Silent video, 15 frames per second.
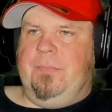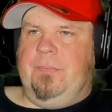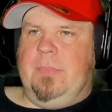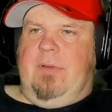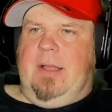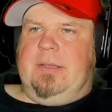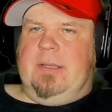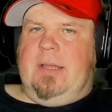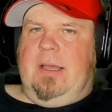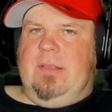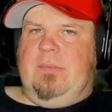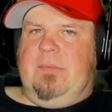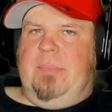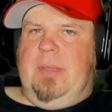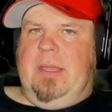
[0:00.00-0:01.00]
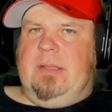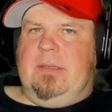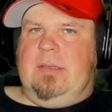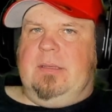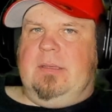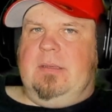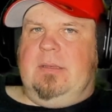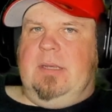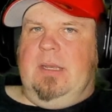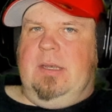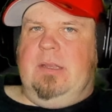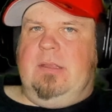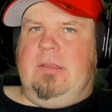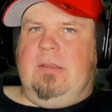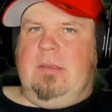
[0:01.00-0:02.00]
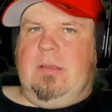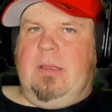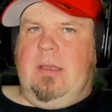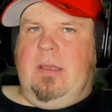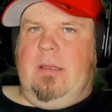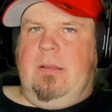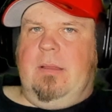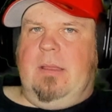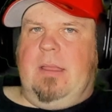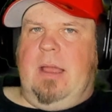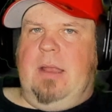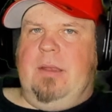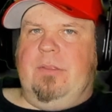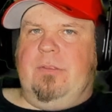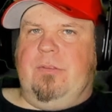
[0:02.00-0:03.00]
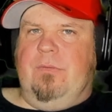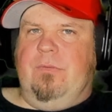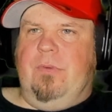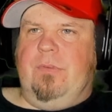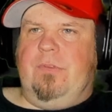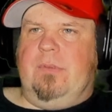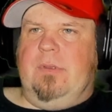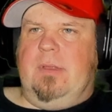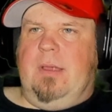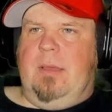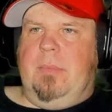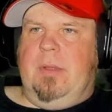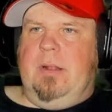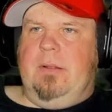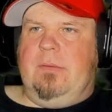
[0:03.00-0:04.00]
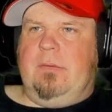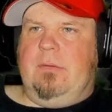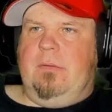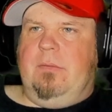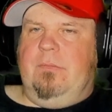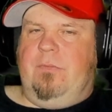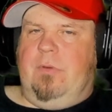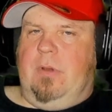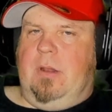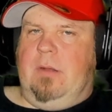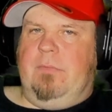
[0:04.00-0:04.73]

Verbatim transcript: Ein weiterer Aspekt, den ich gar nicht so wusste damals,